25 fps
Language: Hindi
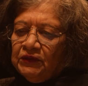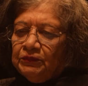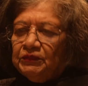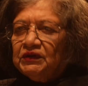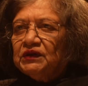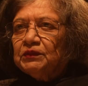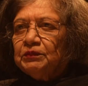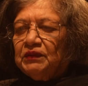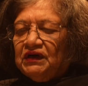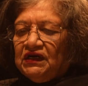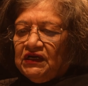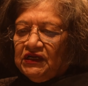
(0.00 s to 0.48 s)

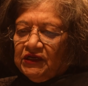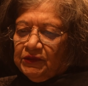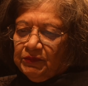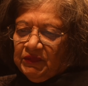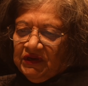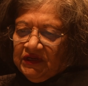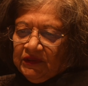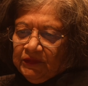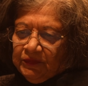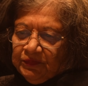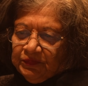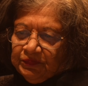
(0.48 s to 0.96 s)
फिर बर्लिन
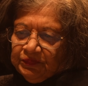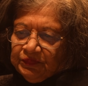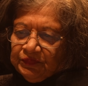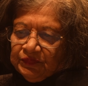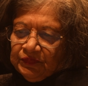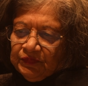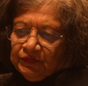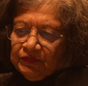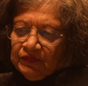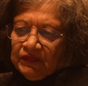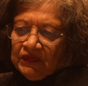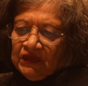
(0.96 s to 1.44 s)
में
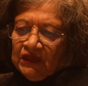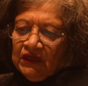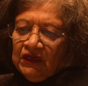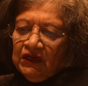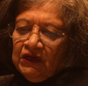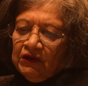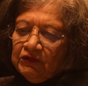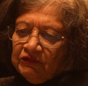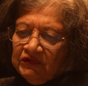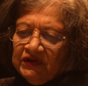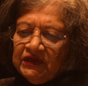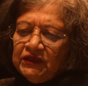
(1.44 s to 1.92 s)

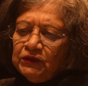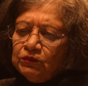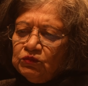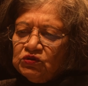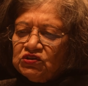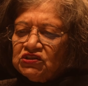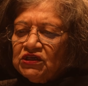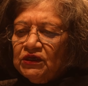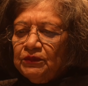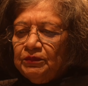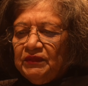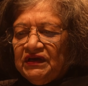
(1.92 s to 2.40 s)
वहीं
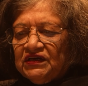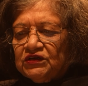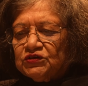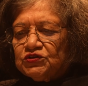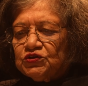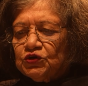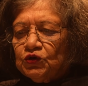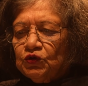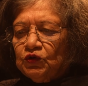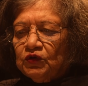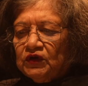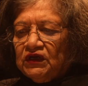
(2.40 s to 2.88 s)
मुझे
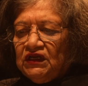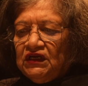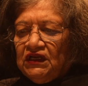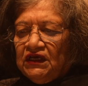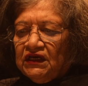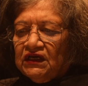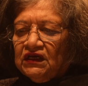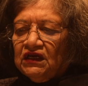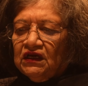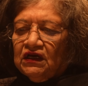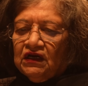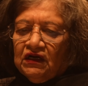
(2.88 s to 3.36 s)
मेक्सिको की
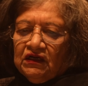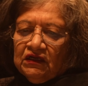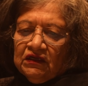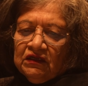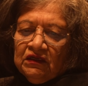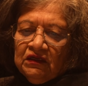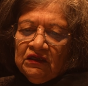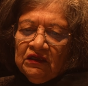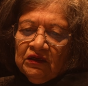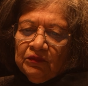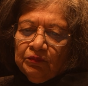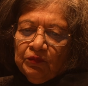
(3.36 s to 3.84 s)
लेखिका
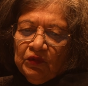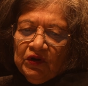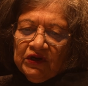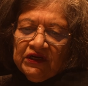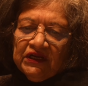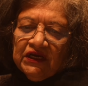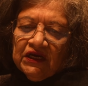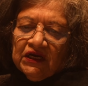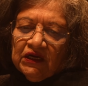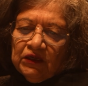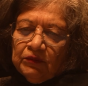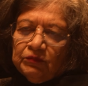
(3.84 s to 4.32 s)

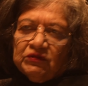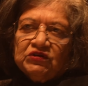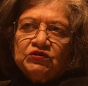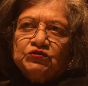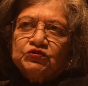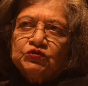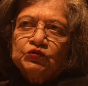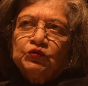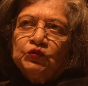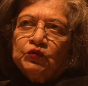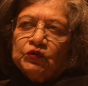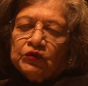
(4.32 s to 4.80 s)
मोनिका
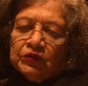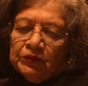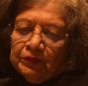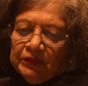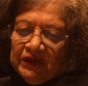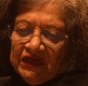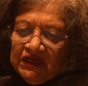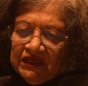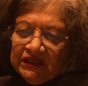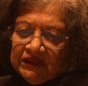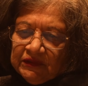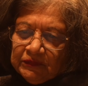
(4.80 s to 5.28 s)
मंसूर
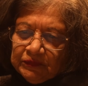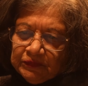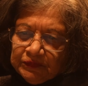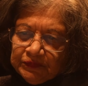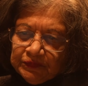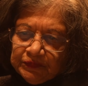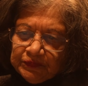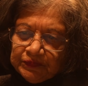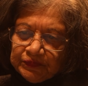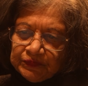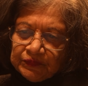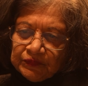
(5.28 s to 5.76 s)
मिली
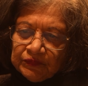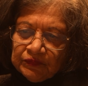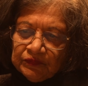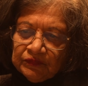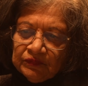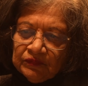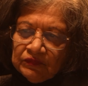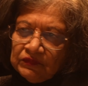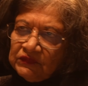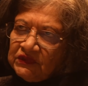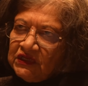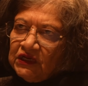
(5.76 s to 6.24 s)

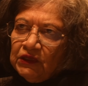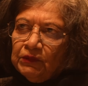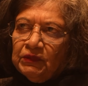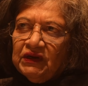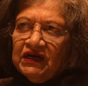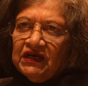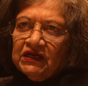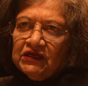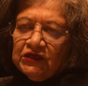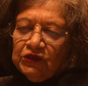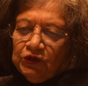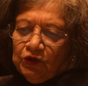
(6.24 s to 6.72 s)

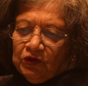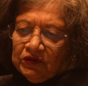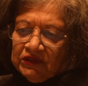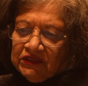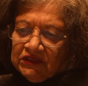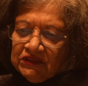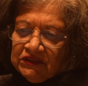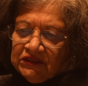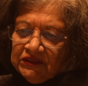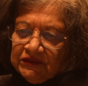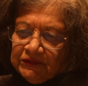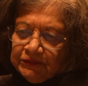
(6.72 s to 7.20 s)
कमाल की
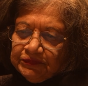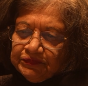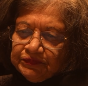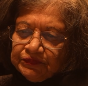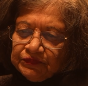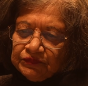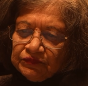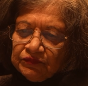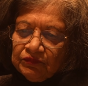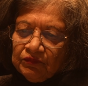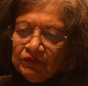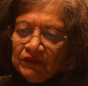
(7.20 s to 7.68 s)
औरत थी
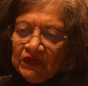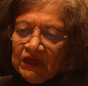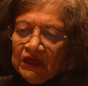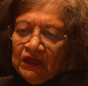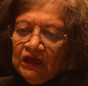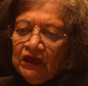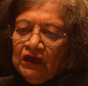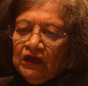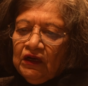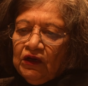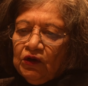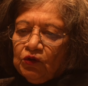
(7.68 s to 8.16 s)

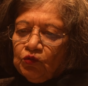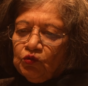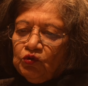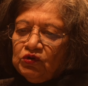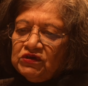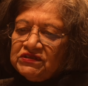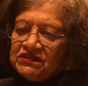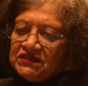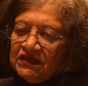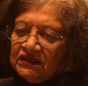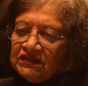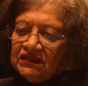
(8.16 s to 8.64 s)

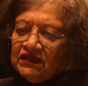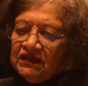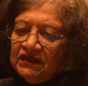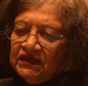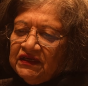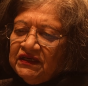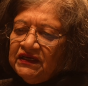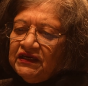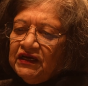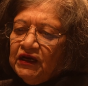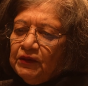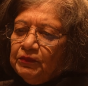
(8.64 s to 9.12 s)
कोई
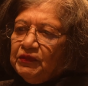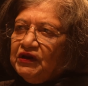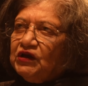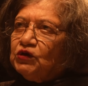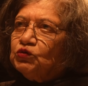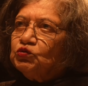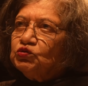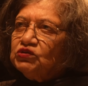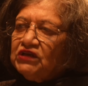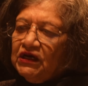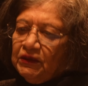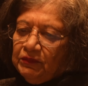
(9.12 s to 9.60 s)
सतही या
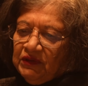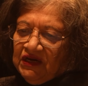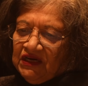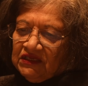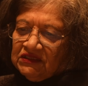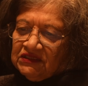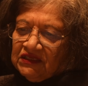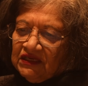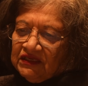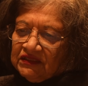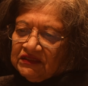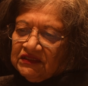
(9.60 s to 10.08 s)
बेहुदा
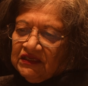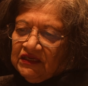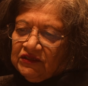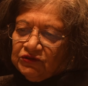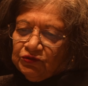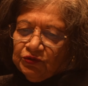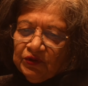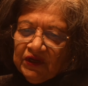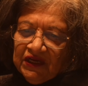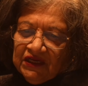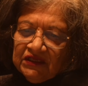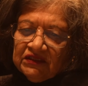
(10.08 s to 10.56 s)
बात करता
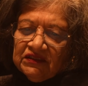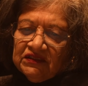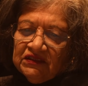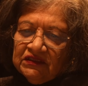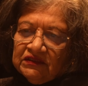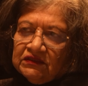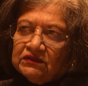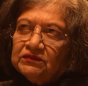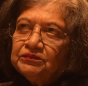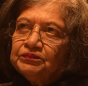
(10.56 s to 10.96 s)
तो कहती